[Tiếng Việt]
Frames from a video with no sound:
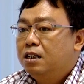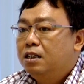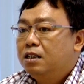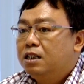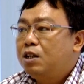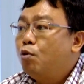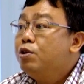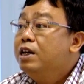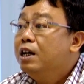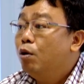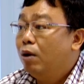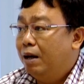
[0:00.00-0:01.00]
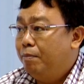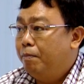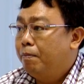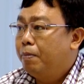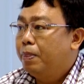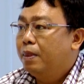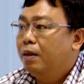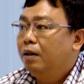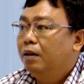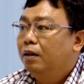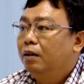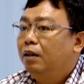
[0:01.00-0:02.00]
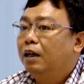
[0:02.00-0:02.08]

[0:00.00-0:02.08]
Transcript: sau nhiều năm thì